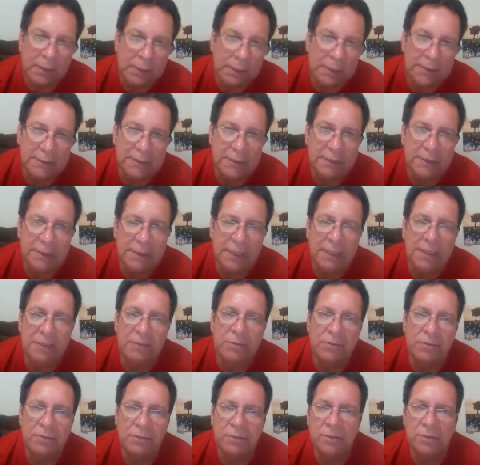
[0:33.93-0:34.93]
essa ideia
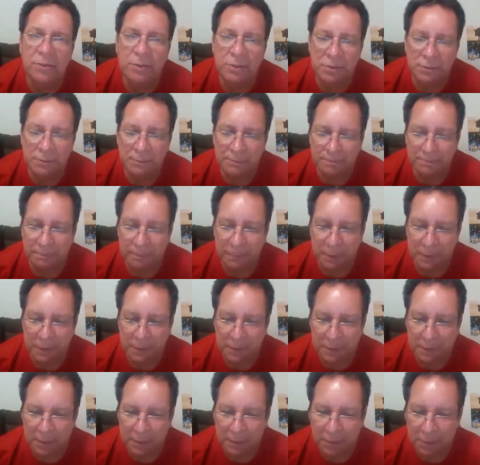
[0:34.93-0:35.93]
surgiu
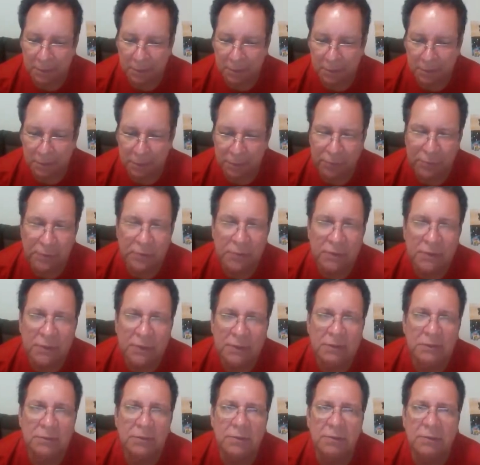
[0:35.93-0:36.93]
quando meu filho
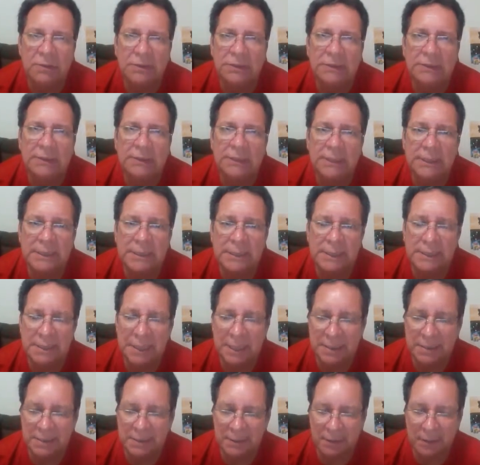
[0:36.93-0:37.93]
tinha em torno de 6,
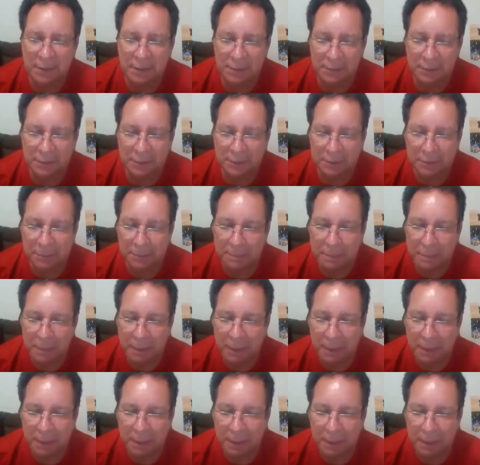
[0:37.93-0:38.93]
7 anos
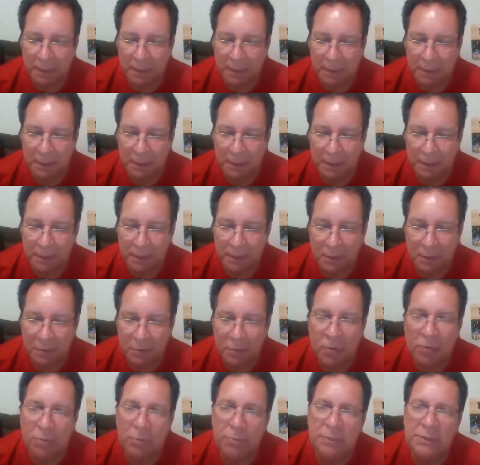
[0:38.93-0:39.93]
e eu
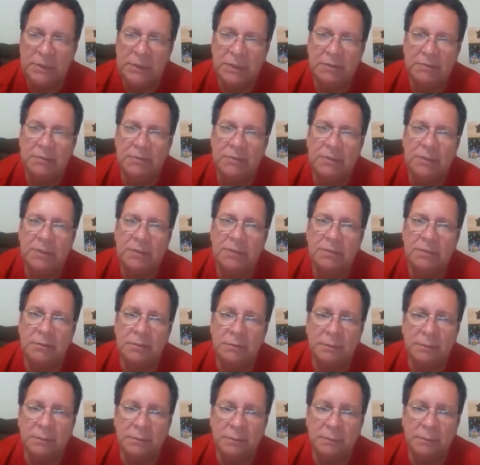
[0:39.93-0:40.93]

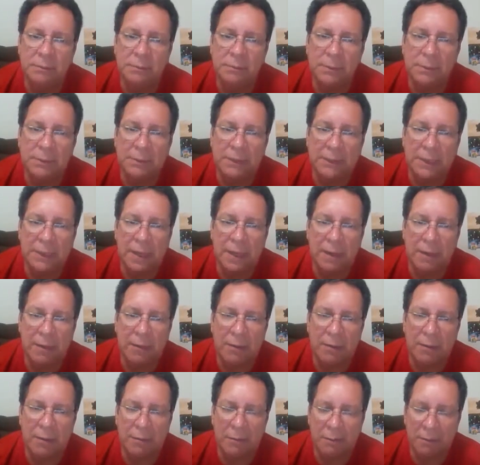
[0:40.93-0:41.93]
observando
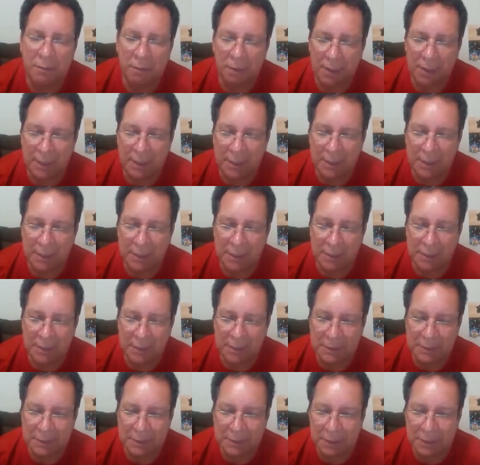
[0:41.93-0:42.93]
brincar com,
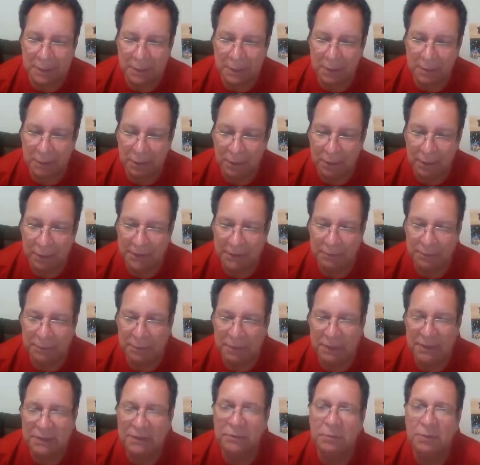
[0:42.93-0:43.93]
aqueles, com aquelas
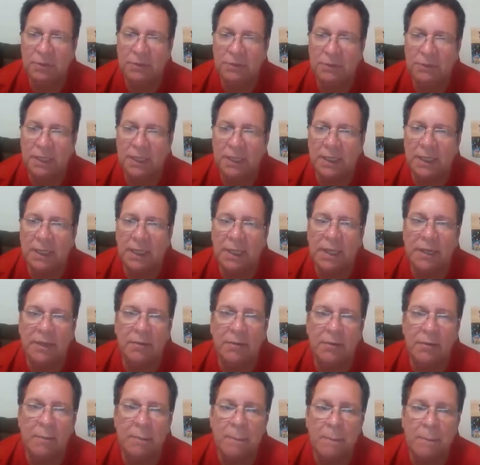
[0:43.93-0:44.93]
peças de montar
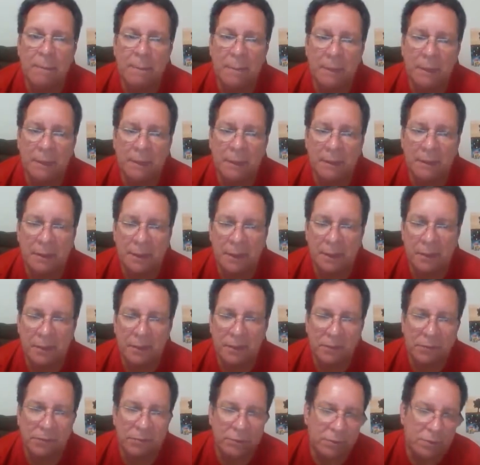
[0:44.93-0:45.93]
Lego,
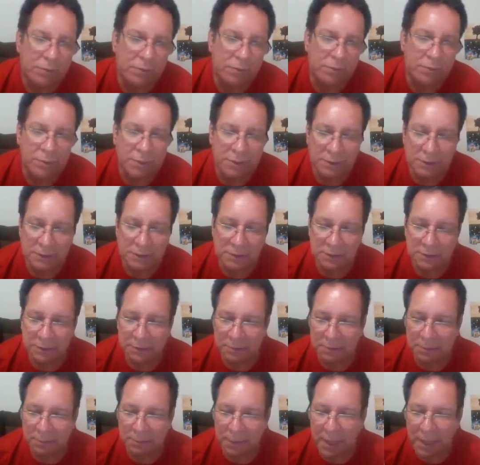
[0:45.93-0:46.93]
criando aviões,
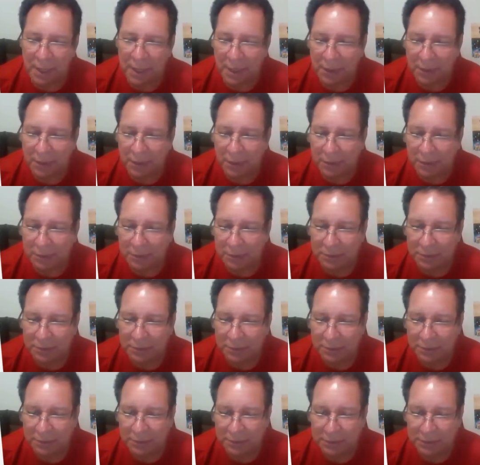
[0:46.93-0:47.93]

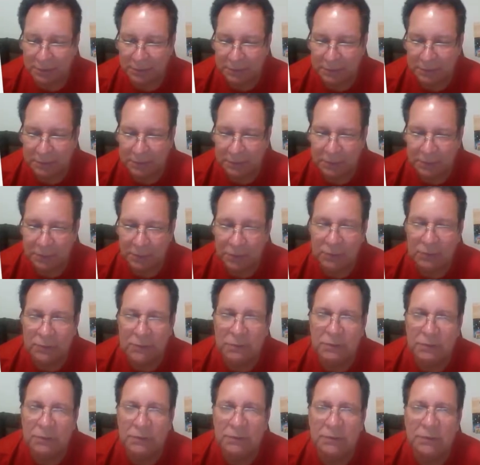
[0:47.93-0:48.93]
barcos e
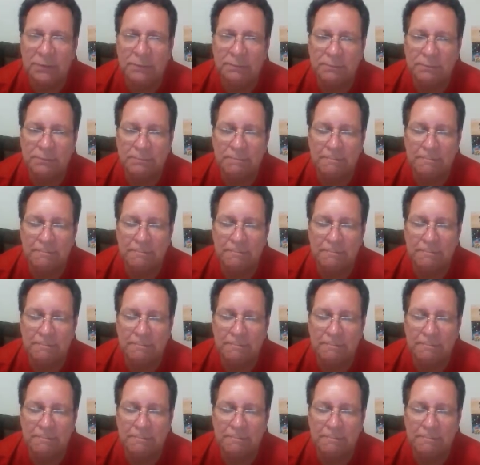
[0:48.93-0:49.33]
outros